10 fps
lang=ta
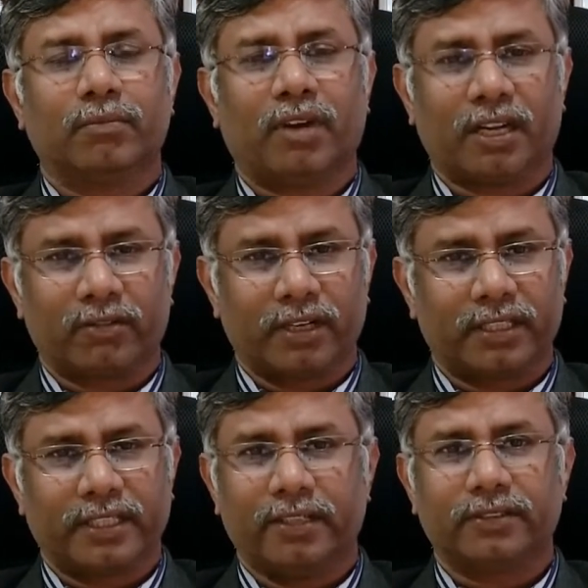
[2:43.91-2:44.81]
மாணவர்களை
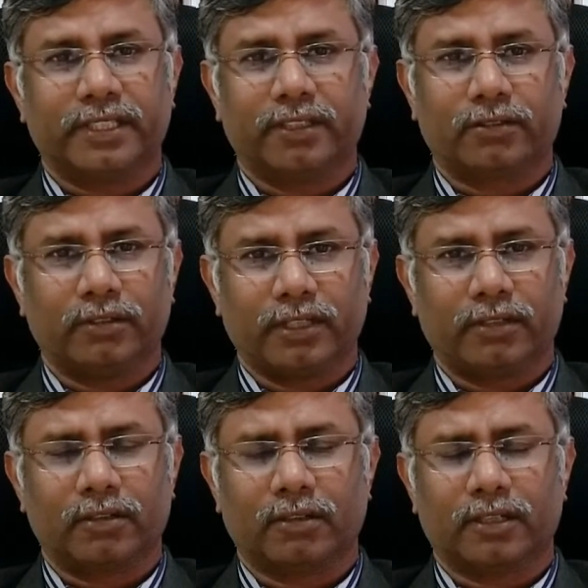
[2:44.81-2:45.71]
தேர்வு செய்து
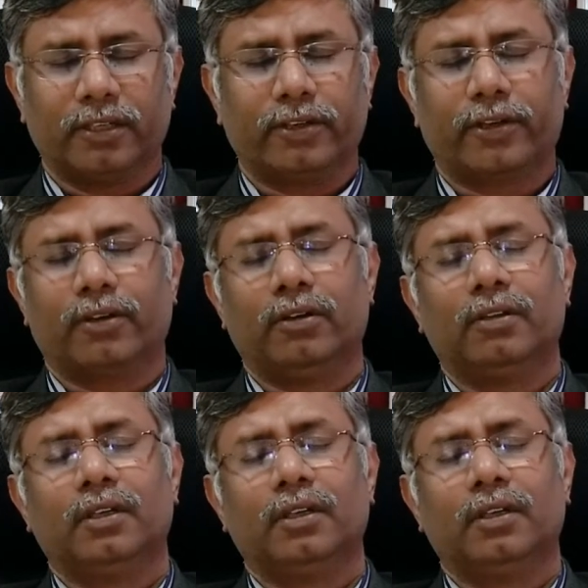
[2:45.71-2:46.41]
கொண்டுட்டுருக்கிறோம் கண்டுட்ருக்கோம்